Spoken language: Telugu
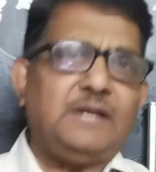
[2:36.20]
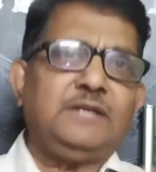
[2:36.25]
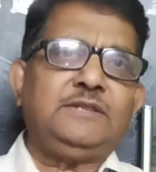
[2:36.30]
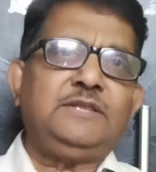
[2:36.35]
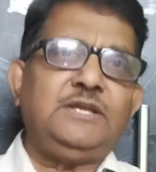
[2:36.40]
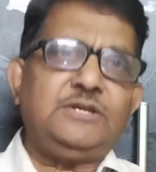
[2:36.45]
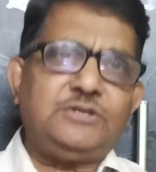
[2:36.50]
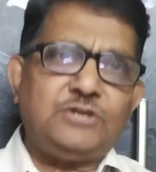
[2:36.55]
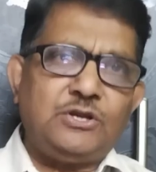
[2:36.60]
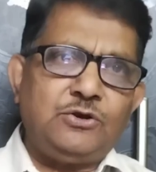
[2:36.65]

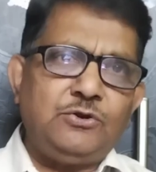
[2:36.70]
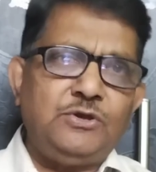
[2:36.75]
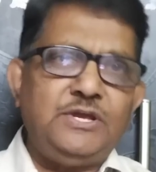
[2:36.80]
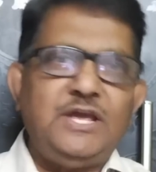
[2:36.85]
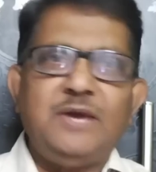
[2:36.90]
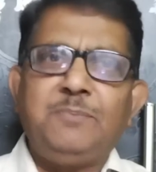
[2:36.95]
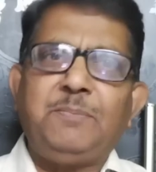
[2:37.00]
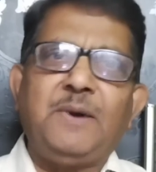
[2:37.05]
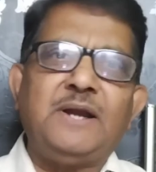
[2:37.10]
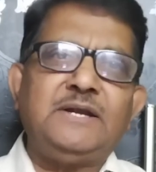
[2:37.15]
భారతదేశంలో
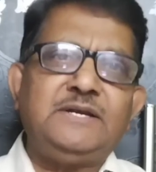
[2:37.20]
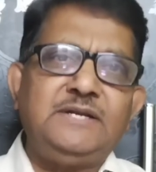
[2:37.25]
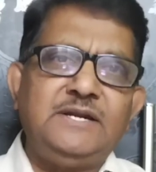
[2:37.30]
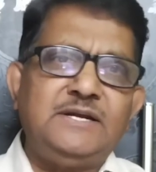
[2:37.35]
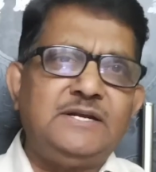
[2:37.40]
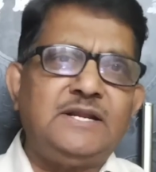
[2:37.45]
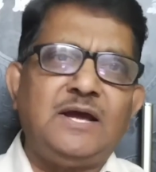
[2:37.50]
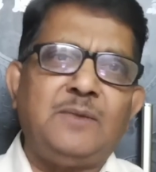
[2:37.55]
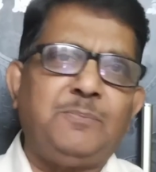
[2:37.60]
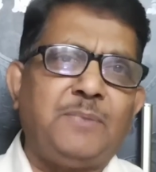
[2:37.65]
ఏ పార్టీ
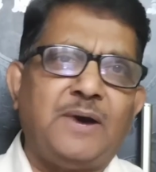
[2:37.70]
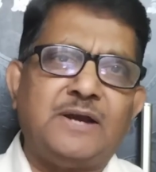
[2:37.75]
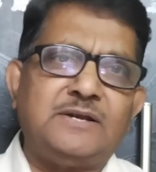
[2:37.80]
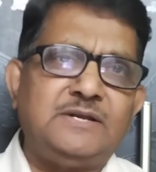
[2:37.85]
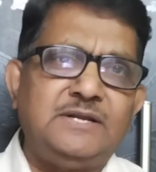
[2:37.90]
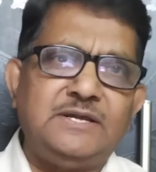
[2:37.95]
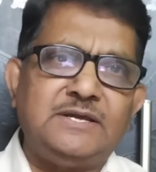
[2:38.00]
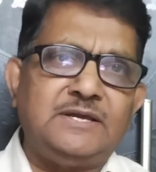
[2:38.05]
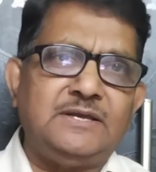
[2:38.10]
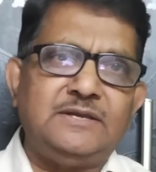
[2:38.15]
అంటే ఆ
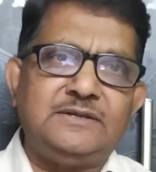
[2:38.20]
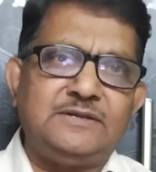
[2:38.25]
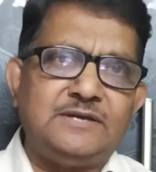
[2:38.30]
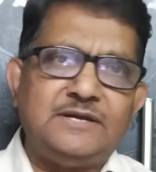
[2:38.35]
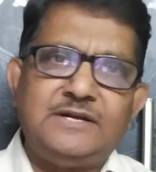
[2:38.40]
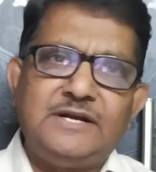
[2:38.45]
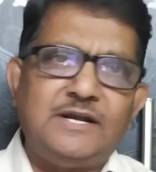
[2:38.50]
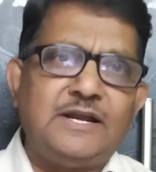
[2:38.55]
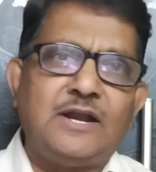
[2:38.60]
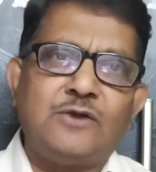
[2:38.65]
పార్టీకి
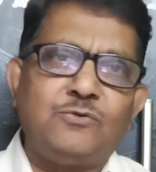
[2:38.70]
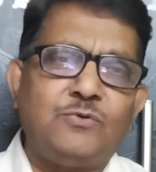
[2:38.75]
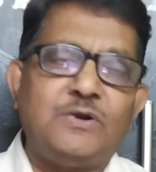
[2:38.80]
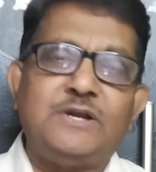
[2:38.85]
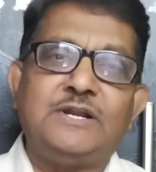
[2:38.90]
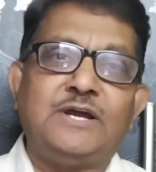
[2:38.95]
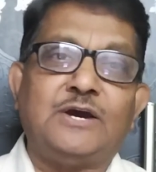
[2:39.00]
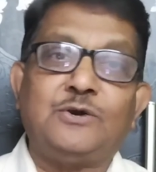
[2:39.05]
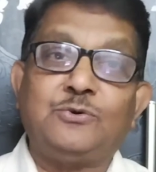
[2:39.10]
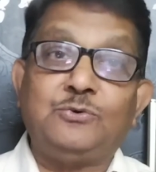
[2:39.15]

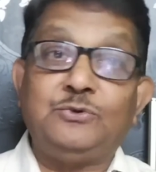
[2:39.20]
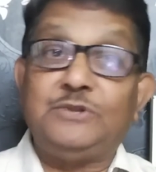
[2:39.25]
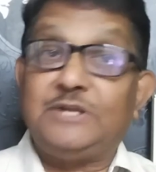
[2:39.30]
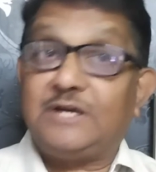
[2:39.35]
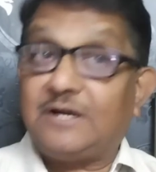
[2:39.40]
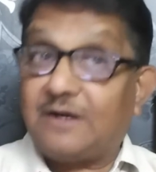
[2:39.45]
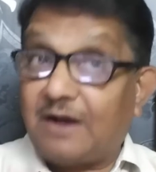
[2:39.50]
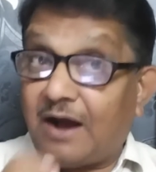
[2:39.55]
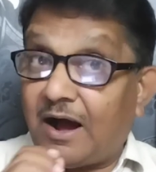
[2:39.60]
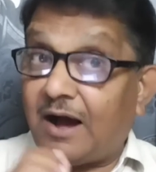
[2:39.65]
చేరేటటువంటి హక్కు
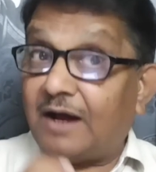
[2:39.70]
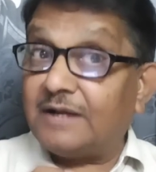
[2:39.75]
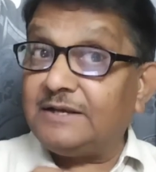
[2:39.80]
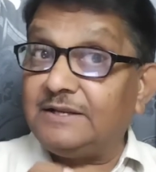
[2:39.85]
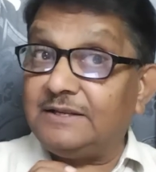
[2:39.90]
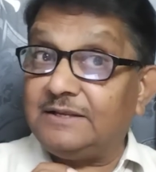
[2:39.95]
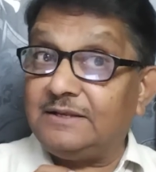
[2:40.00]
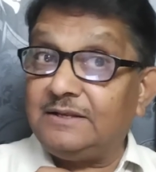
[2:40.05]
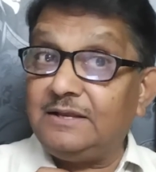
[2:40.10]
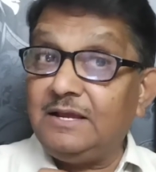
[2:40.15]
ఉంది
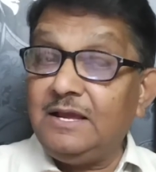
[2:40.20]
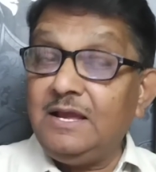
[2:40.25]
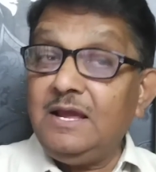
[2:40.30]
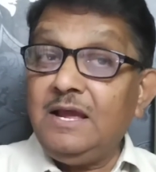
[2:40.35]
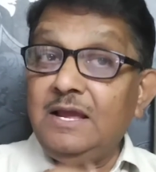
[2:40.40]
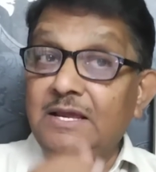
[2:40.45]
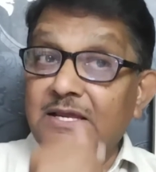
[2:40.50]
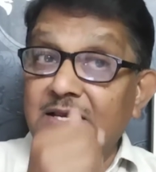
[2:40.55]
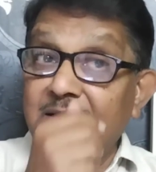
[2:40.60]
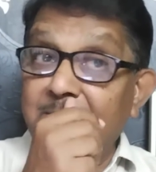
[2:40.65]
కానీ
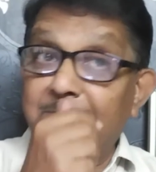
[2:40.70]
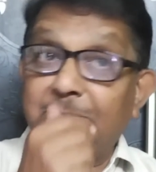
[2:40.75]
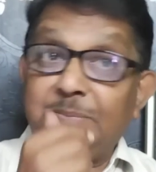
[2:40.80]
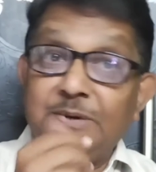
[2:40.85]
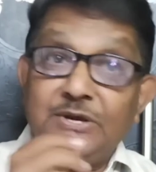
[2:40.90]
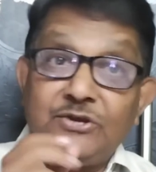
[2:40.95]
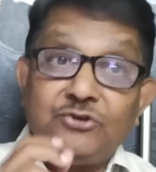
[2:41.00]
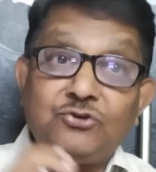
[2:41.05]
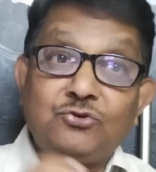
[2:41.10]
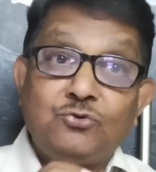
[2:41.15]
ఈ
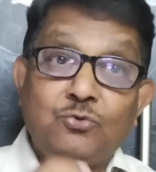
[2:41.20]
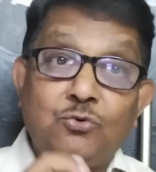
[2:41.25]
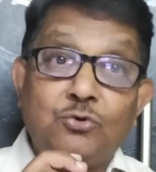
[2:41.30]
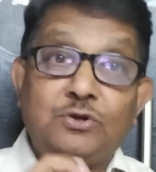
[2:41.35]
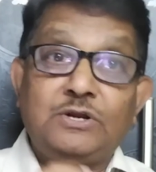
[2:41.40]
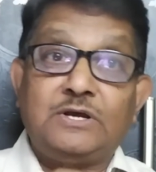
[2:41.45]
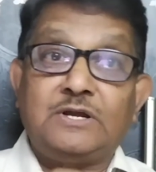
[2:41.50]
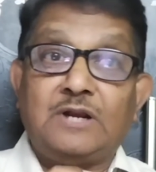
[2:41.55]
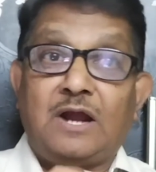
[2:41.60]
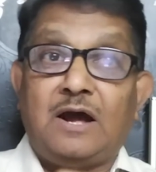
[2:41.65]

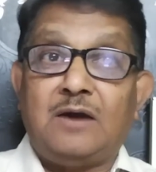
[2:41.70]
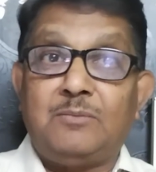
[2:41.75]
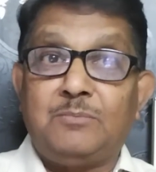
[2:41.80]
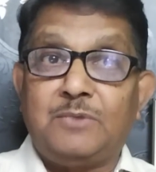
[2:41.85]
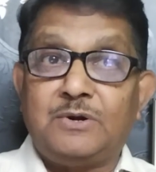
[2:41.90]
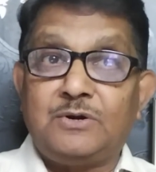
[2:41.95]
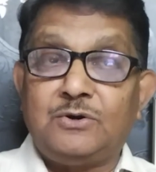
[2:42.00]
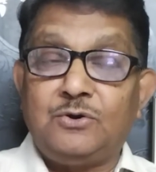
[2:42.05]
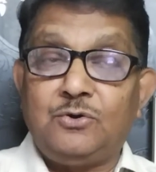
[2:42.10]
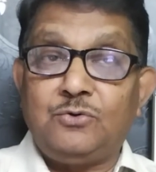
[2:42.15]
బీష్కుట్
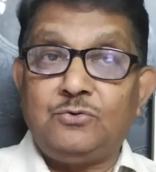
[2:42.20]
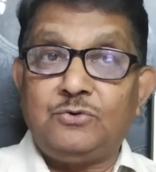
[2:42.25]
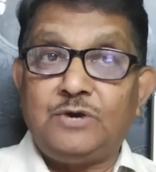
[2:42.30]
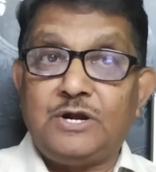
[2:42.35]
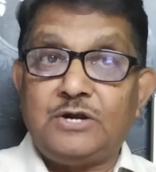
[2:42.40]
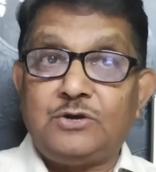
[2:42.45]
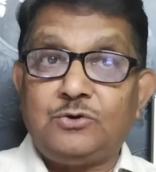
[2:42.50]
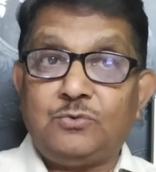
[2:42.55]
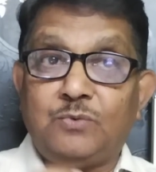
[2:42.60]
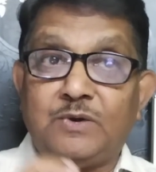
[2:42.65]
గ్రామంలో
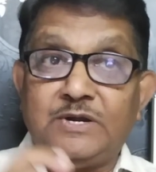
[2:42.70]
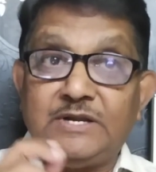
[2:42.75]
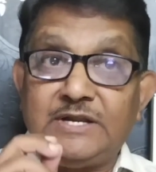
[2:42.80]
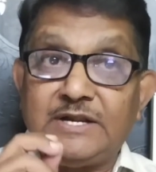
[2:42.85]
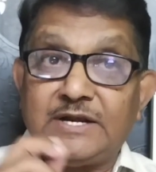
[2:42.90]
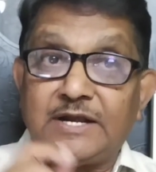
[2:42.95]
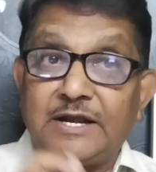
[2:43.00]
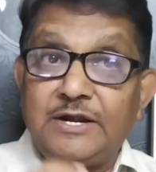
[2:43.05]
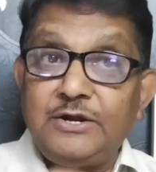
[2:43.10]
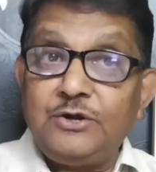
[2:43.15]

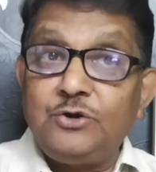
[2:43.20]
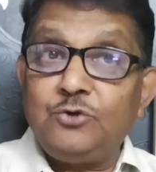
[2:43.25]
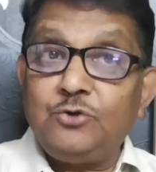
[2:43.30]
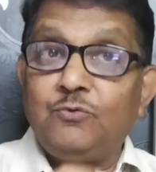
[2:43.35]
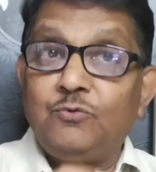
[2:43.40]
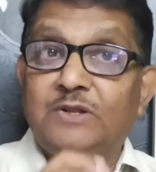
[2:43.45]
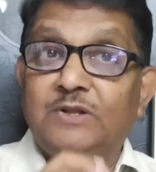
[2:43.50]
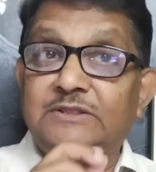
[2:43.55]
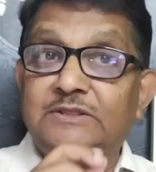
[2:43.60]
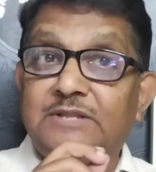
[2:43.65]
ఉన్నటువంటి
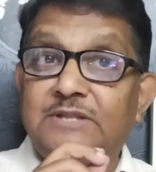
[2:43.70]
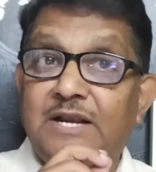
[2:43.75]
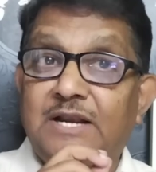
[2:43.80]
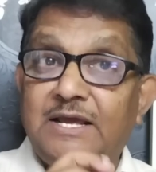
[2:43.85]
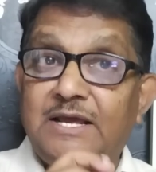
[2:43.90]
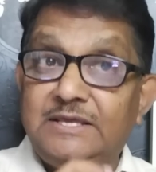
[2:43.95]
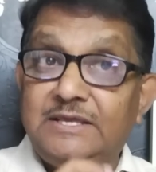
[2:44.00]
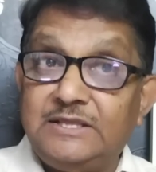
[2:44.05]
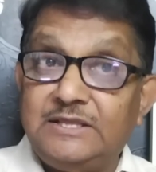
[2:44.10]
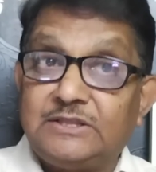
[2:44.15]
రెండు
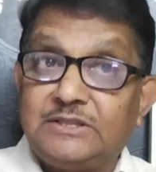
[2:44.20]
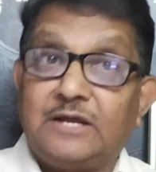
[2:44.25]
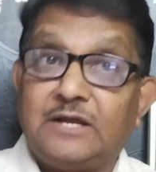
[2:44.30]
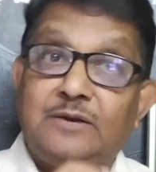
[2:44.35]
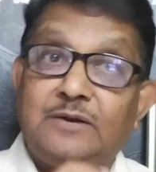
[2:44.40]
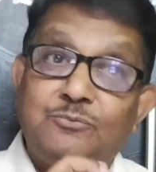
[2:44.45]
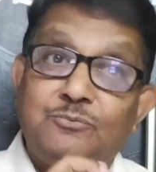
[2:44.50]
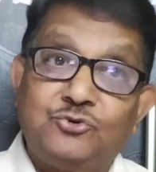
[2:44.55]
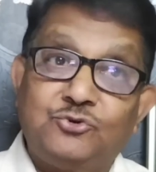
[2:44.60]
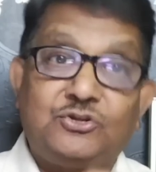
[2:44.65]
వందల
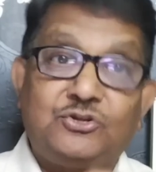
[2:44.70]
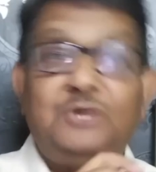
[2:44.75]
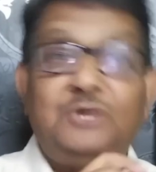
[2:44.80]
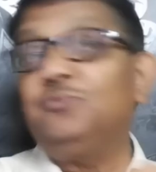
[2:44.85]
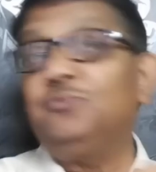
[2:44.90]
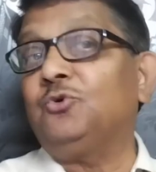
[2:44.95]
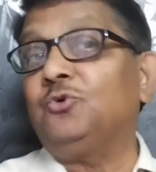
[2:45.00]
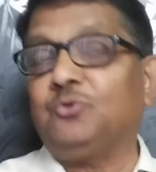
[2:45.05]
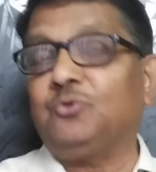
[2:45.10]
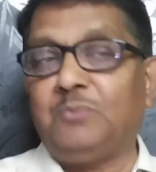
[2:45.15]
ఇతర
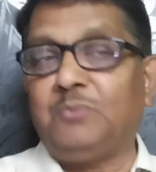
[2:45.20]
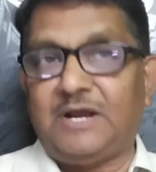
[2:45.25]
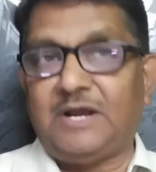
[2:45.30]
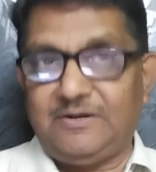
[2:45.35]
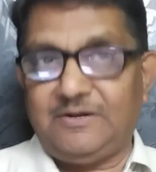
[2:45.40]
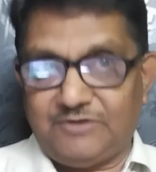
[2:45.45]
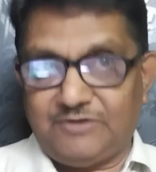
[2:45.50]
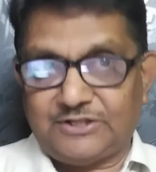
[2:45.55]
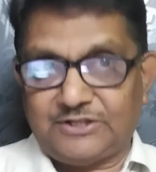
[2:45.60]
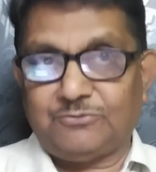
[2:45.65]
ముస్లిం
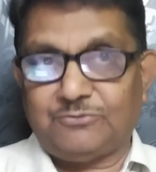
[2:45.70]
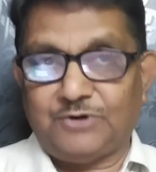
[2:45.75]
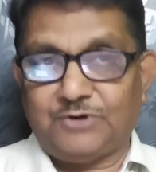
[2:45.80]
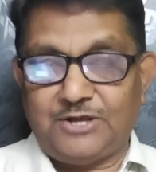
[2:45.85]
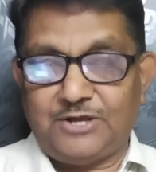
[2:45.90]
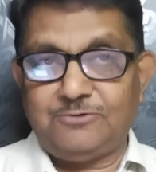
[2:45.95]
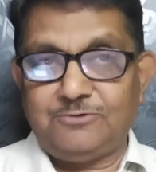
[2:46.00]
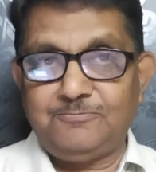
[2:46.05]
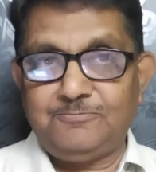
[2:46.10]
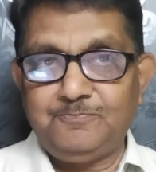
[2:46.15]
కుటుంబాలు ఏవైతే
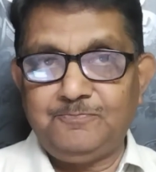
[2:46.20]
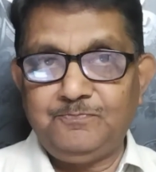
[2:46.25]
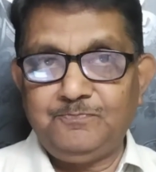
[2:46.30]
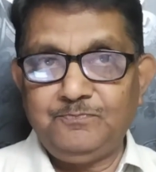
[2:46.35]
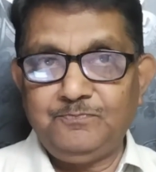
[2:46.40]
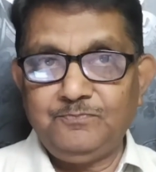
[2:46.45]
ఉన్నాయో